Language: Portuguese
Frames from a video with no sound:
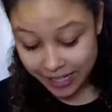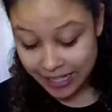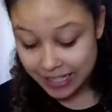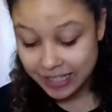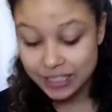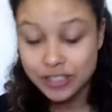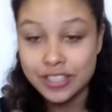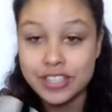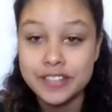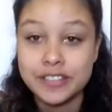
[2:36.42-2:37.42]
E ela tem
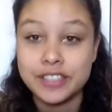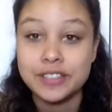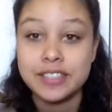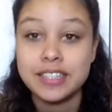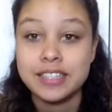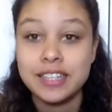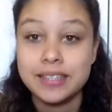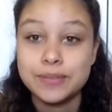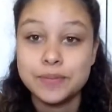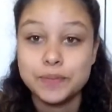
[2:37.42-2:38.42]
dois chaveiros, ela
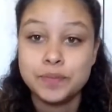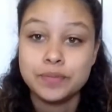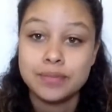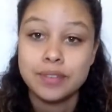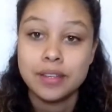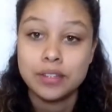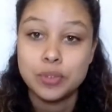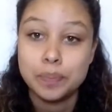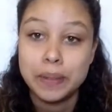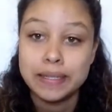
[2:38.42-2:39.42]
tem um de
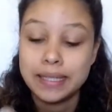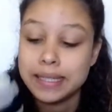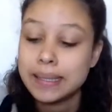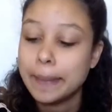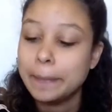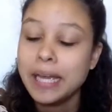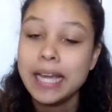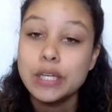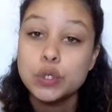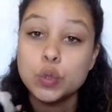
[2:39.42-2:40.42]
panda que tá
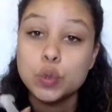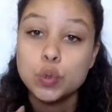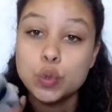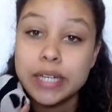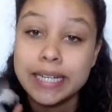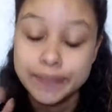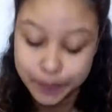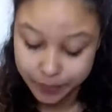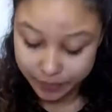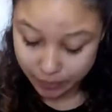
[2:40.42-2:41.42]
bem sujo, né?
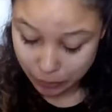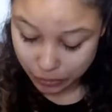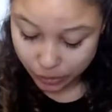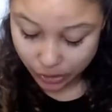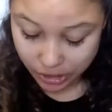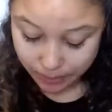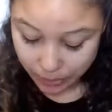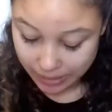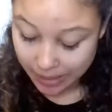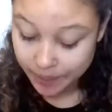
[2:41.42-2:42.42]
Vamos deixar por
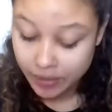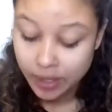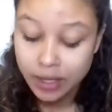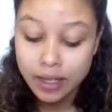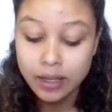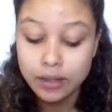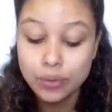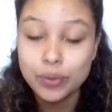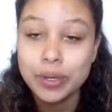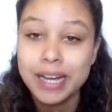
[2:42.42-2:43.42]
lá. E
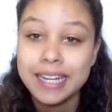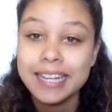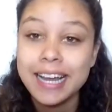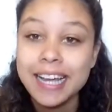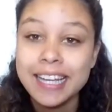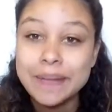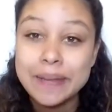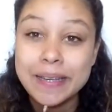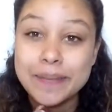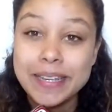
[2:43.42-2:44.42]
um do Canadá, que
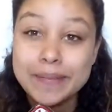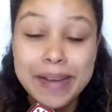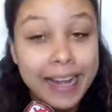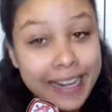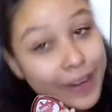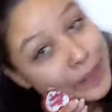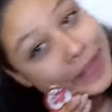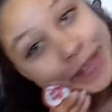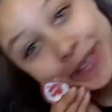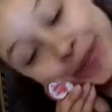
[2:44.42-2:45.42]
minha amiga Michael me
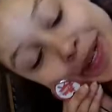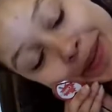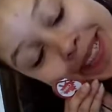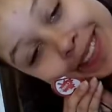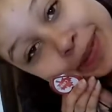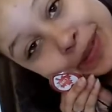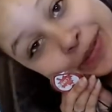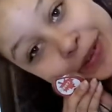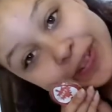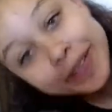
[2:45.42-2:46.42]
trouxe pra mim, muito
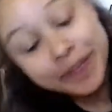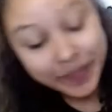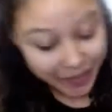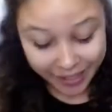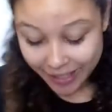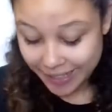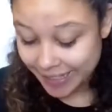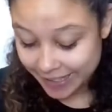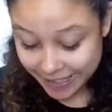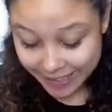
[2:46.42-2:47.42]
fofa.
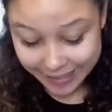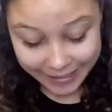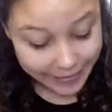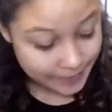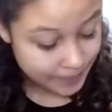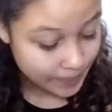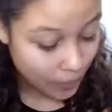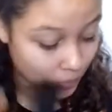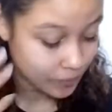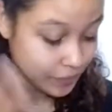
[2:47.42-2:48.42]
E,
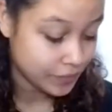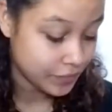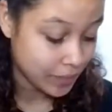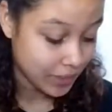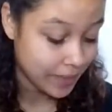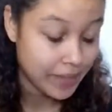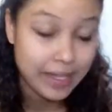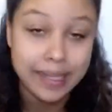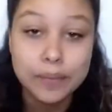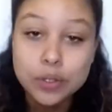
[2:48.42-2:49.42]
bom, vamos lá. Ela
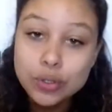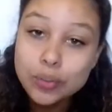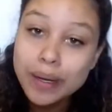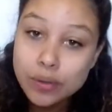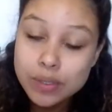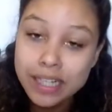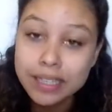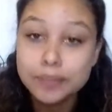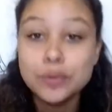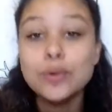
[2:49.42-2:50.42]
tá muito bagunçada
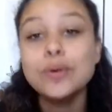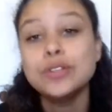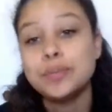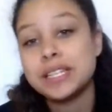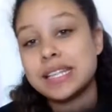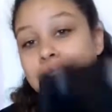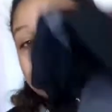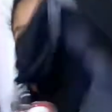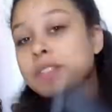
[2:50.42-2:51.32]
e muito pesada.